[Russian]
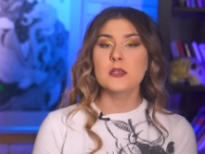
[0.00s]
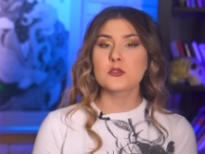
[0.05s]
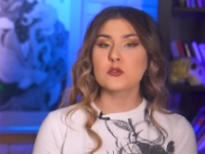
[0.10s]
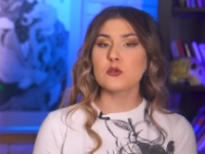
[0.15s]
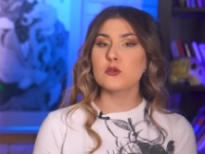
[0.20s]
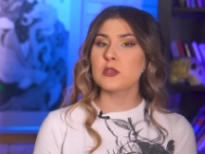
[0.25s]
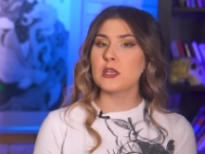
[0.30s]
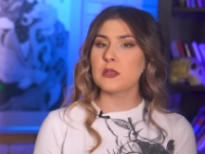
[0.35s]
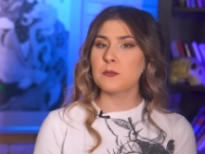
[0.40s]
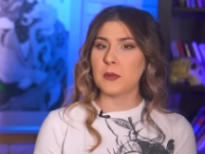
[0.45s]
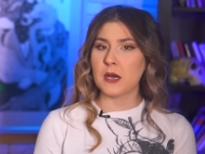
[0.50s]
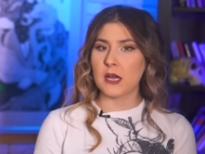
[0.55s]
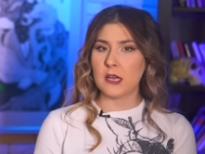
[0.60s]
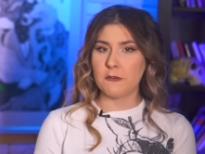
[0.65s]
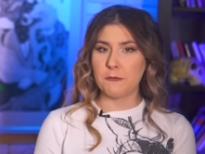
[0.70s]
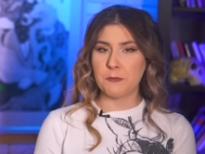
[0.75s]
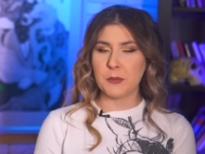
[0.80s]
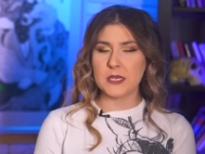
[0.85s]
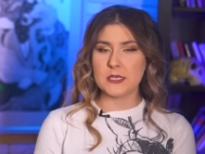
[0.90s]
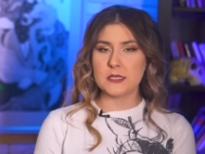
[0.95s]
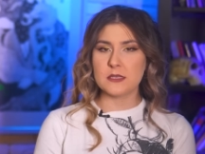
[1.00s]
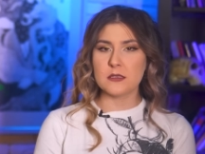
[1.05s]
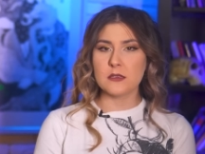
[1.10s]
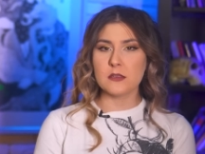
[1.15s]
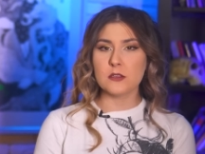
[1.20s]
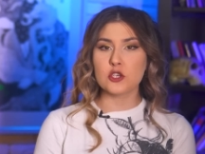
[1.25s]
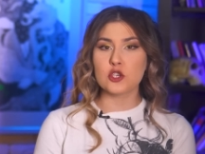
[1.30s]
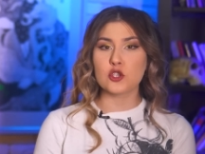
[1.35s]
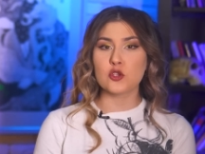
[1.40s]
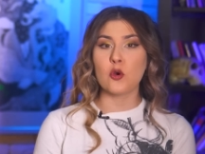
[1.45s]
Султанбаев
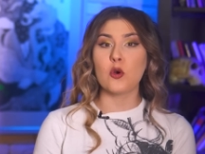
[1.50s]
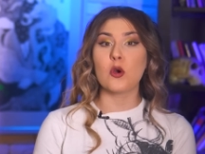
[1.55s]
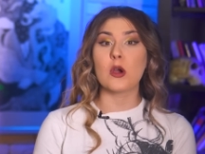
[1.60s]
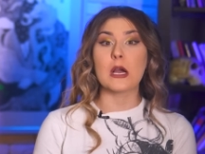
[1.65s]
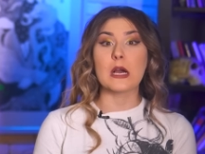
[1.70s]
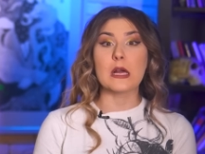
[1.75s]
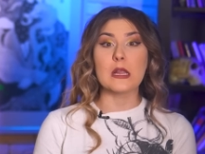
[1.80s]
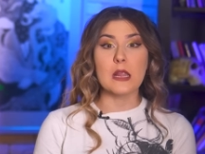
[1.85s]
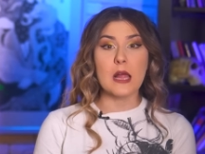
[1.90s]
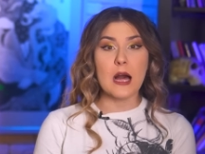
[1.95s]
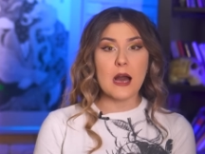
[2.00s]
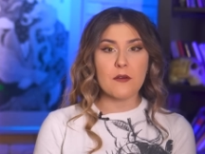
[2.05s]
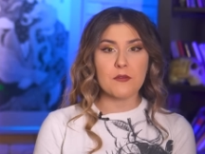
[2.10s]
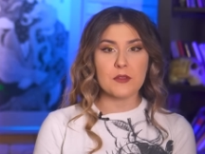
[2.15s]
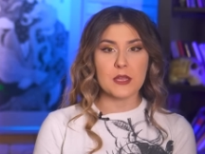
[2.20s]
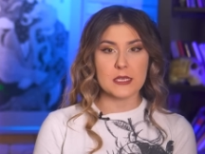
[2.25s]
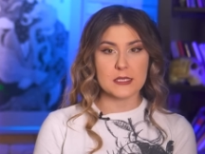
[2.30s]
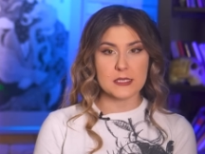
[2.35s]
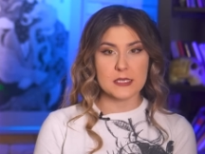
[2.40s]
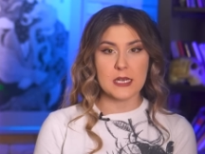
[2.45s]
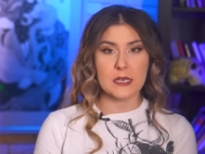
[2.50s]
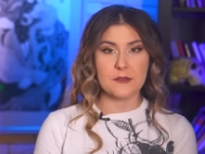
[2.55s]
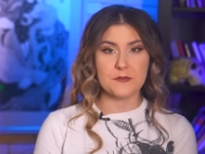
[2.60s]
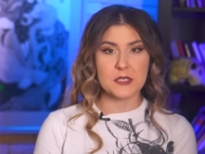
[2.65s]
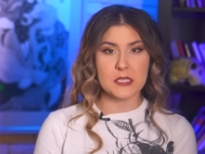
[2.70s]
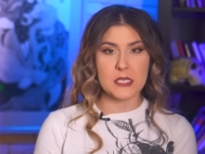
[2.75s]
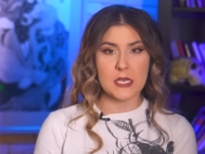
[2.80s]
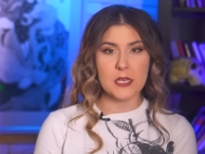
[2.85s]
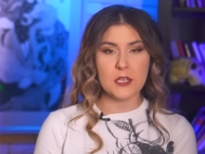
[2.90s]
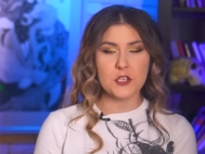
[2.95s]
пояснил, что главная цель
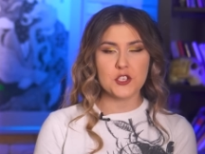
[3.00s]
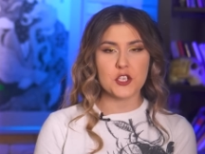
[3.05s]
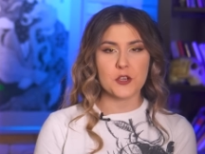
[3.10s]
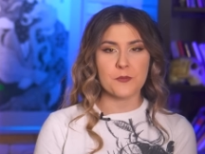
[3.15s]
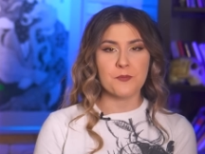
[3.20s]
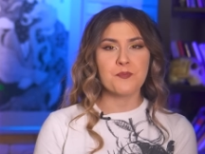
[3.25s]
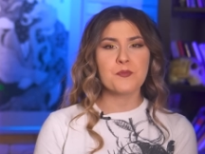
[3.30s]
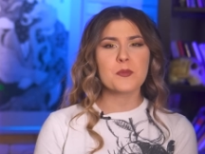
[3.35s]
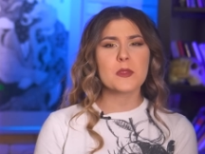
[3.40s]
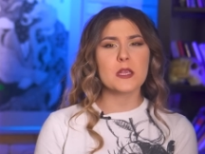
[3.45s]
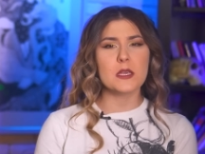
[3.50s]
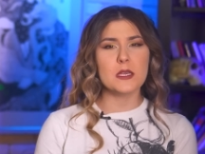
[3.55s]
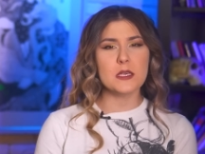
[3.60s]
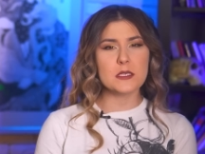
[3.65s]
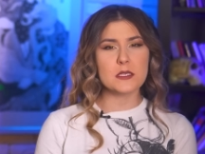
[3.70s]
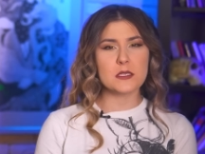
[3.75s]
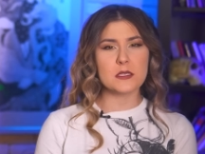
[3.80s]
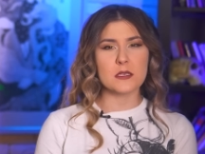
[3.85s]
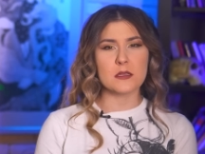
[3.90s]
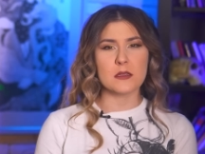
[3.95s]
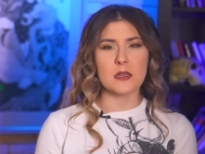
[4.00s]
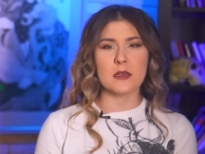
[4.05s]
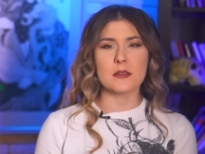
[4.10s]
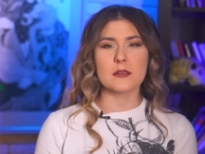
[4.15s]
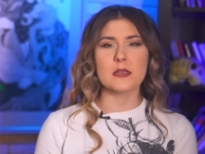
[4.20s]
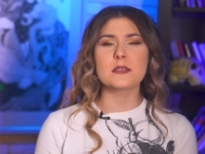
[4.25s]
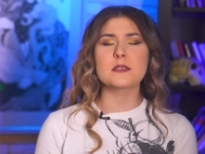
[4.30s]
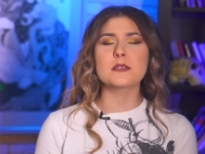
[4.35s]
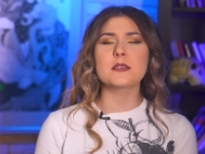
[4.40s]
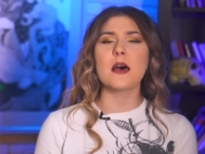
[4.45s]
встречи – истинная
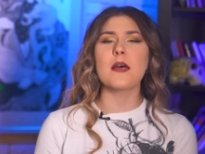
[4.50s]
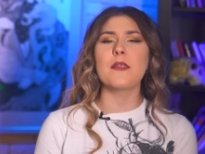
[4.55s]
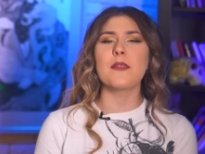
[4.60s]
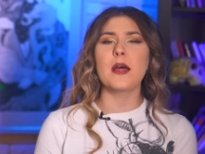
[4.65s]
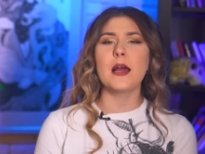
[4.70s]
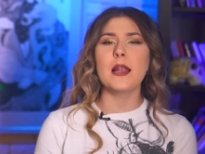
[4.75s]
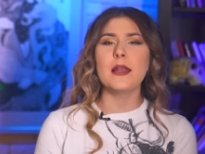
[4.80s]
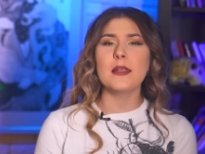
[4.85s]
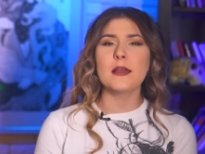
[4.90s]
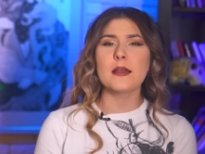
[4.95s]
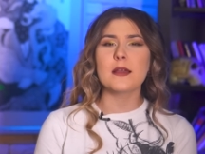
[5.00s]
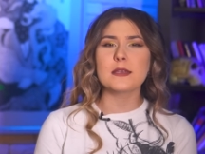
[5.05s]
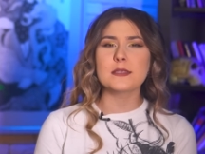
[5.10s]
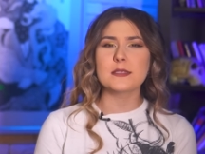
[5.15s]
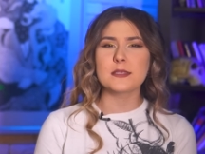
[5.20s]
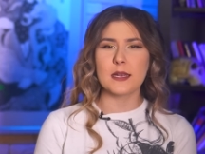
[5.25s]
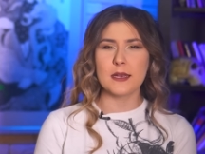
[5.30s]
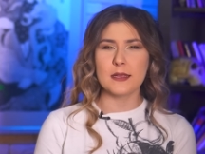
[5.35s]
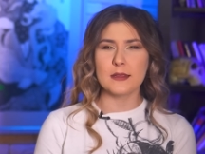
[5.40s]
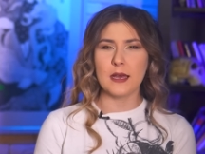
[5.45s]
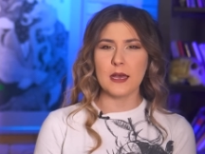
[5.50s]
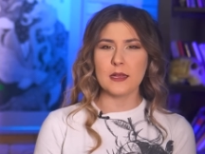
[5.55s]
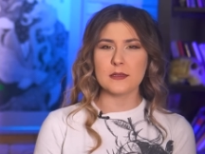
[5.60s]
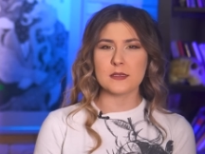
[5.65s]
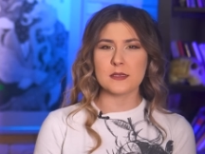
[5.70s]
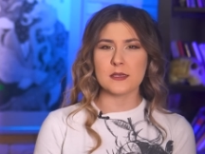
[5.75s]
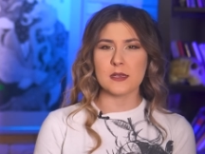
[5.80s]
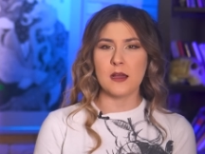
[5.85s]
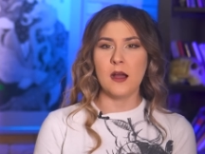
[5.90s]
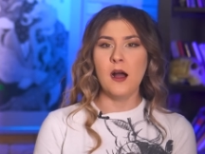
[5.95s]
национальная
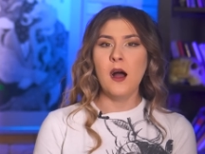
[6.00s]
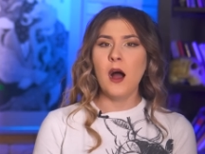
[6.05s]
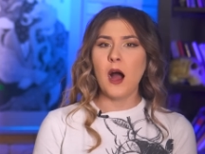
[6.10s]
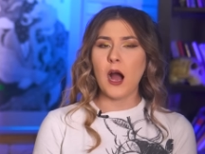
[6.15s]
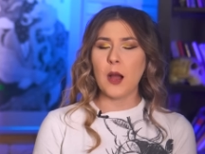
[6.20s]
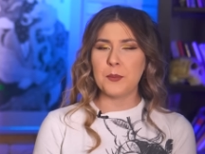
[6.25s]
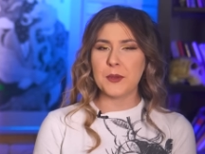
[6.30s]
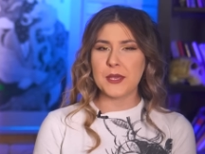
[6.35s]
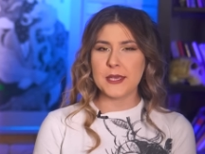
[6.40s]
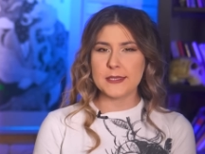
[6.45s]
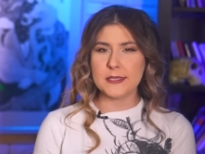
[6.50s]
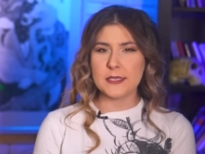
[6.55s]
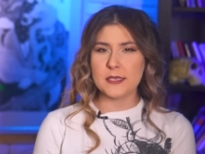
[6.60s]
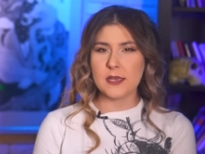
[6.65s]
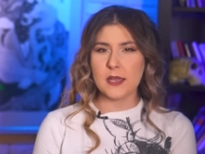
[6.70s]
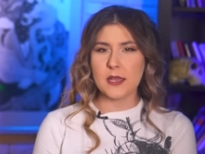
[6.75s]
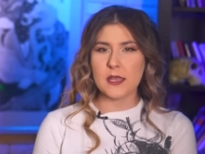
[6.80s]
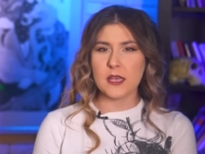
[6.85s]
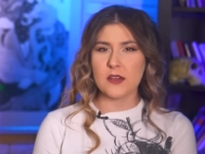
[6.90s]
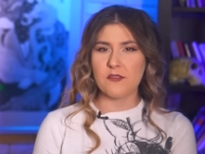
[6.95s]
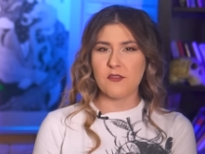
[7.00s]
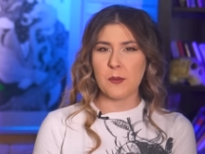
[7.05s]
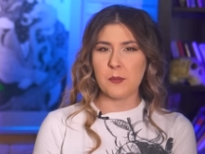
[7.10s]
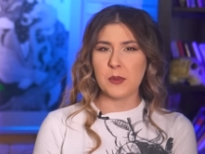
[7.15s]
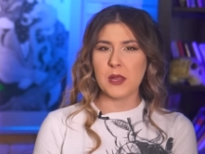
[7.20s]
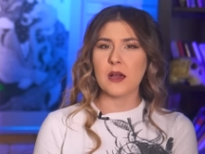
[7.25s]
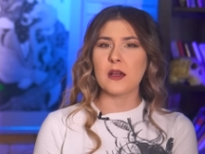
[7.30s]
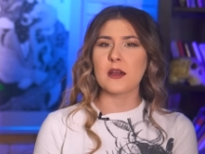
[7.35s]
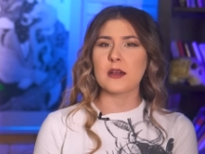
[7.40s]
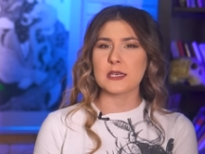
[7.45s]
консолидация, объединение во
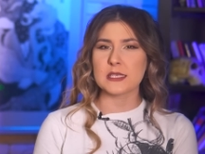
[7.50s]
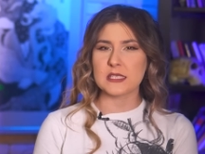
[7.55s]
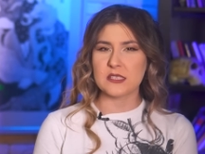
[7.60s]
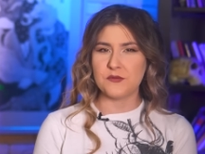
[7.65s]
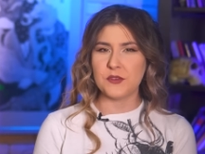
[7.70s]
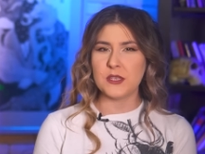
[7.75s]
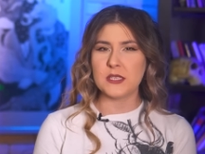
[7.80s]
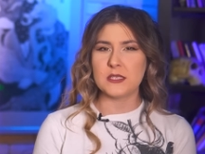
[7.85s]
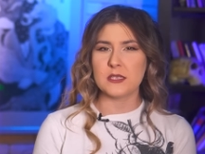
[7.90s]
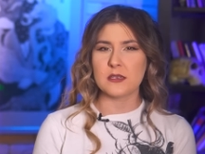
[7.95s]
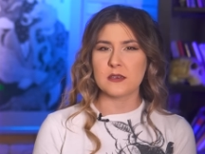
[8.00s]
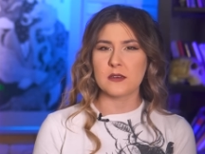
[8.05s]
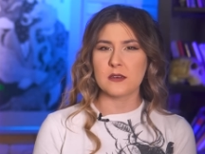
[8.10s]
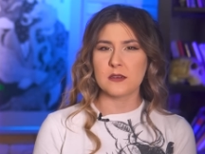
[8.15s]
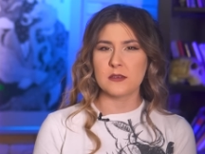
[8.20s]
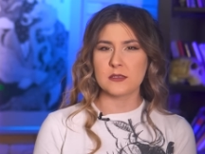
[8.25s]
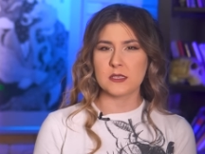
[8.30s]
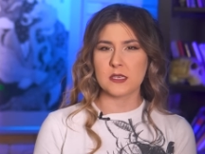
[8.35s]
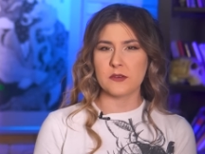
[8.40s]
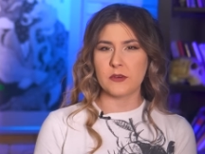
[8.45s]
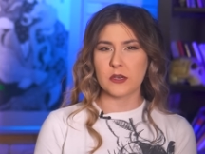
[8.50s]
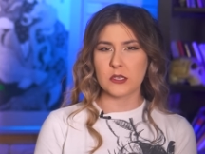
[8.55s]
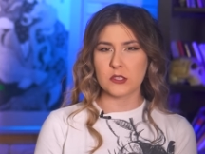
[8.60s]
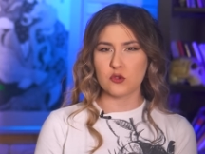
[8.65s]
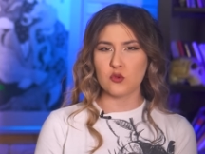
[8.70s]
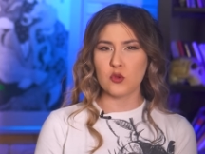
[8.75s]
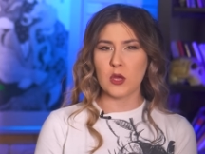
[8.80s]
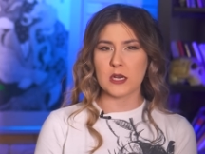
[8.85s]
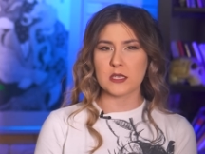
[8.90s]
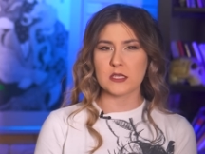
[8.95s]
благо развития кыргызского
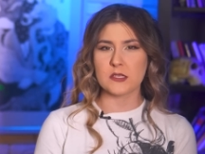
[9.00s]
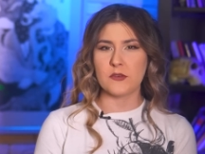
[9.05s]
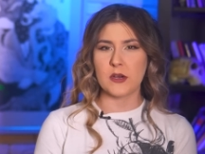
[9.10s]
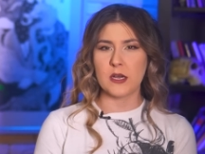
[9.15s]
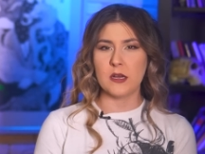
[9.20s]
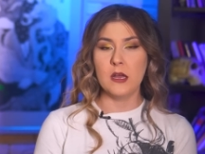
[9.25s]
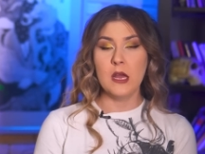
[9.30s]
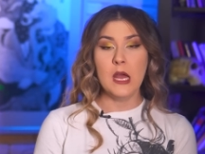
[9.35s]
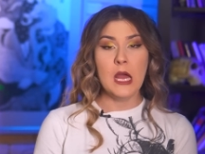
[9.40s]
государства.